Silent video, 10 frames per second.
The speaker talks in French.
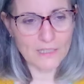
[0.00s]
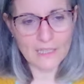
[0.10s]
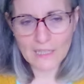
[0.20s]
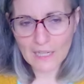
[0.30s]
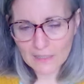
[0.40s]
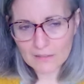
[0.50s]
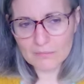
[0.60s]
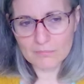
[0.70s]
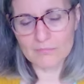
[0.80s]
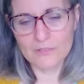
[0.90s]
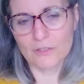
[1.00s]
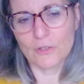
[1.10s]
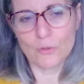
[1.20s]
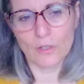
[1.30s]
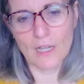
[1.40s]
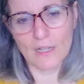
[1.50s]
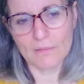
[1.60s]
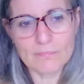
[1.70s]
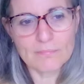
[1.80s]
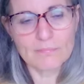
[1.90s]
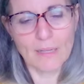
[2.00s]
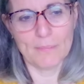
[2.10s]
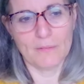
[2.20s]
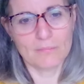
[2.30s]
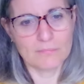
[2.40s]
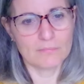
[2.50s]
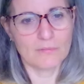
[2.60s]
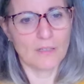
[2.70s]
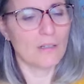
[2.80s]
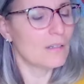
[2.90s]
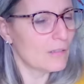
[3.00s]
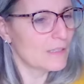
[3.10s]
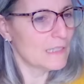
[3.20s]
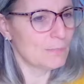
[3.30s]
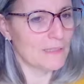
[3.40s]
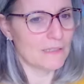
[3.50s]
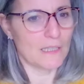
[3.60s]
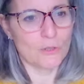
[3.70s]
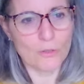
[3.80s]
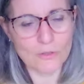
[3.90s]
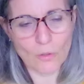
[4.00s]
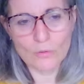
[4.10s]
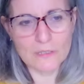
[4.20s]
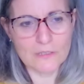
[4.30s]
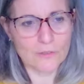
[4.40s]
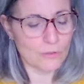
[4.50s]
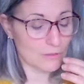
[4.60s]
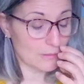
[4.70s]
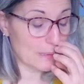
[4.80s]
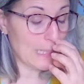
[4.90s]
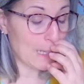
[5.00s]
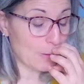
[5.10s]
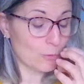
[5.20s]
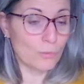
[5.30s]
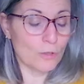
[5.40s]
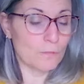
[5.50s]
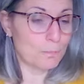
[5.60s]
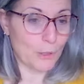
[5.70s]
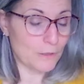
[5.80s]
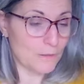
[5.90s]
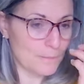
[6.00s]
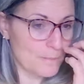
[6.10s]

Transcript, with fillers: Et là, ce jour-là, bam, euh, il se passe quelque chose, on discute et là, on ouvre une porte.